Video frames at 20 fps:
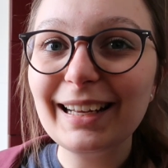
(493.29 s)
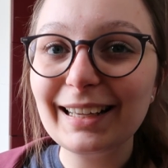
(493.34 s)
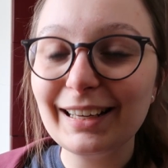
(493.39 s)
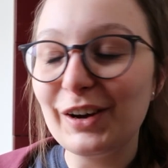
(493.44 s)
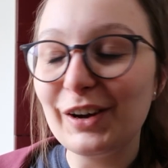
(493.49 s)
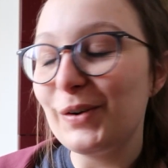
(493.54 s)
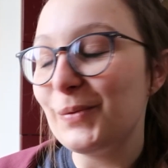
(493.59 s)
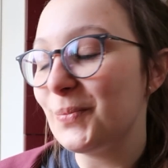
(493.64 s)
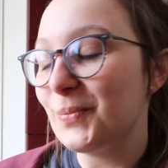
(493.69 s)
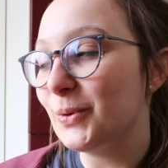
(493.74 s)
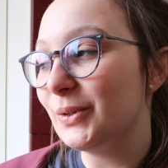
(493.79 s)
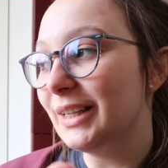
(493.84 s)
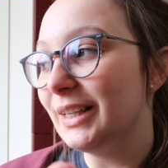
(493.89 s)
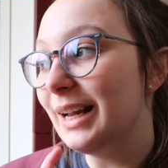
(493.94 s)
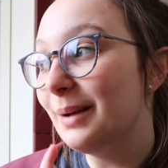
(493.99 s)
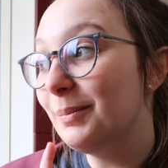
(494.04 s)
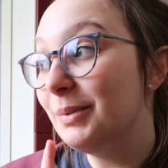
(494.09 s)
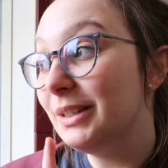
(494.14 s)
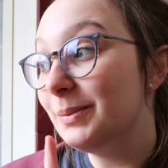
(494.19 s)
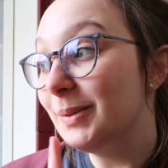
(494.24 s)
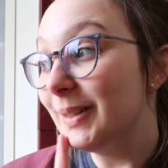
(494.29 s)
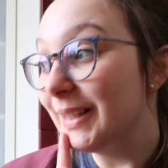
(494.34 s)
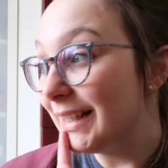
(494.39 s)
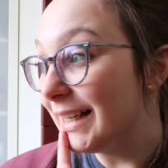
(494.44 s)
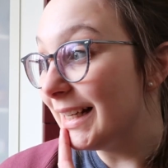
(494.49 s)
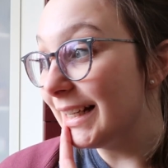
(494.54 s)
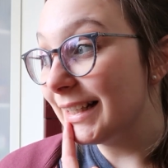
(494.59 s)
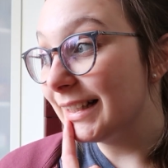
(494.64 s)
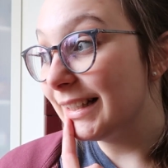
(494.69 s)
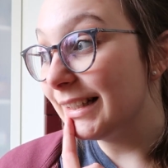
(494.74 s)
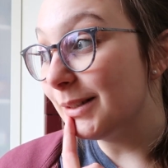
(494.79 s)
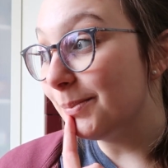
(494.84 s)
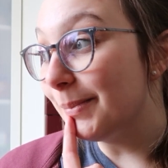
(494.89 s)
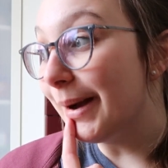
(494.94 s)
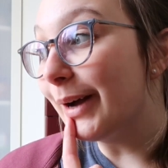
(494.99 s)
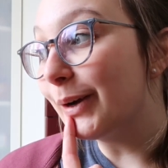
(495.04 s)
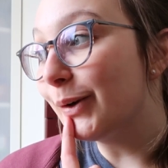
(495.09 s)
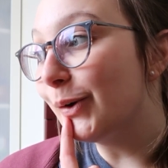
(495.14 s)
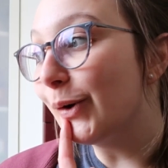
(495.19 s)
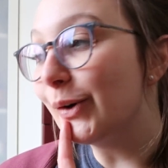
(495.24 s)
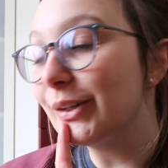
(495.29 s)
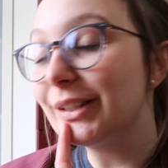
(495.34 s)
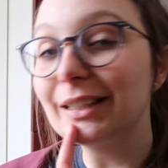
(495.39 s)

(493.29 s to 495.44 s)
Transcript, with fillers: genau, und dann habe ich mir gedacht, ich mache noch